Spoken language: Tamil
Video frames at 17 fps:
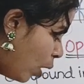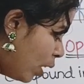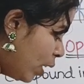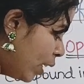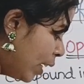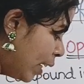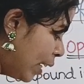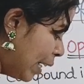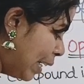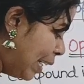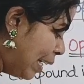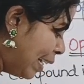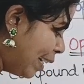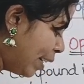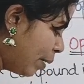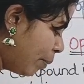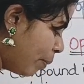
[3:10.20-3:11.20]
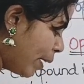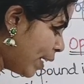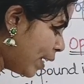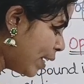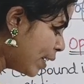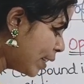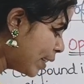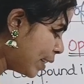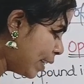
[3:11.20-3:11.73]
ஆர் லிங்க்டு பை
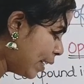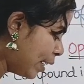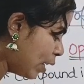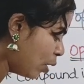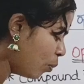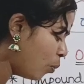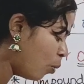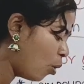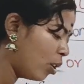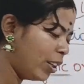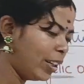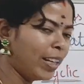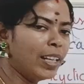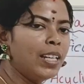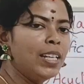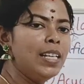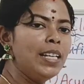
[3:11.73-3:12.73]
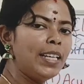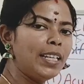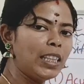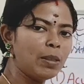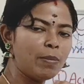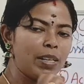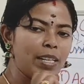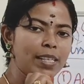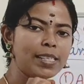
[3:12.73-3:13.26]
சிங்கிள் பாண்டு
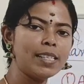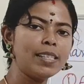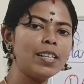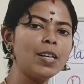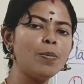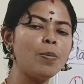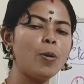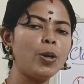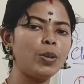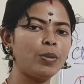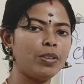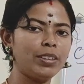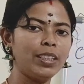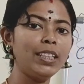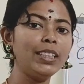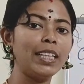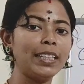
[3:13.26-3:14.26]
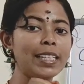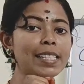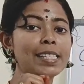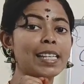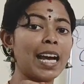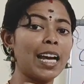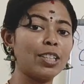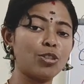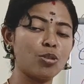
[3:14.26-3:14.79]
இந்த மாதிரி சிங்கிள் பாண்டு வந்தால் தட் இஸ்
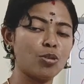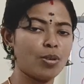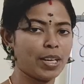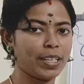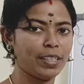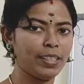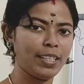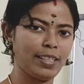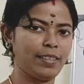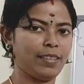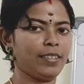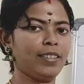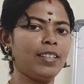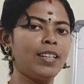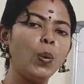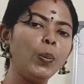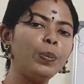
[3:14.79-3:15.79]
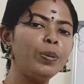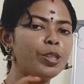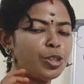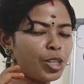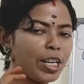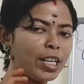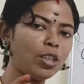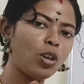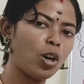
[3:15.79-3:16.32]
சேச்சுரேட்டட் ஓப்பன்
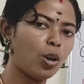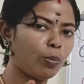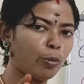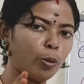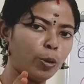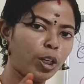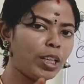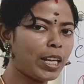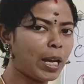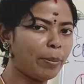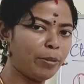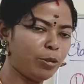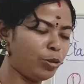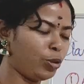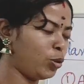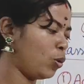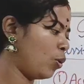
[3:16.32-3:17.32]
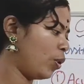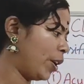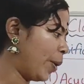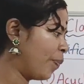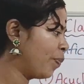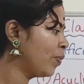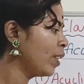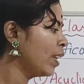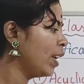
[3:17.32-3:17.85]
செயின் காம்பவுண்டுன்னு ஞாபகம் வச்சுக்கோங்க
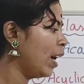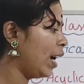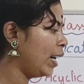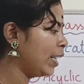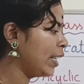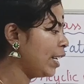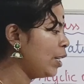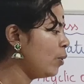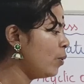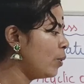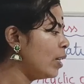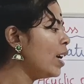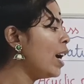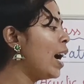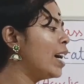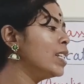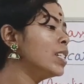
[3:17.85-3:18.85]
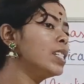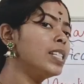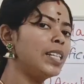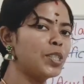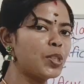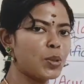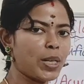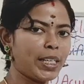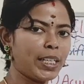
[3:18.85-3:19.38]
அண்ட் இன்னொன்று
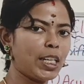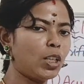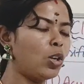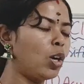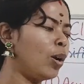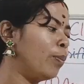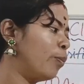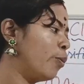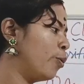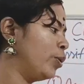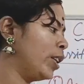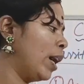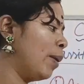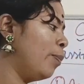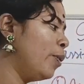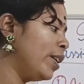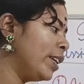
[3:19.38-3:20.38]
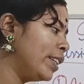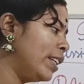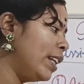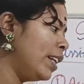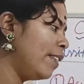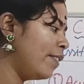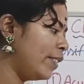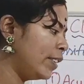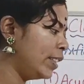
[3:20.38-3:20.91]
அன்சேச்சுரேட்டட் காம்பவுண்ட் அப்போது
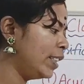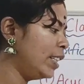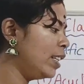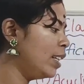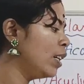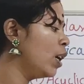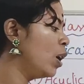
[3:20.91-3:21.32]
இதில் வந்து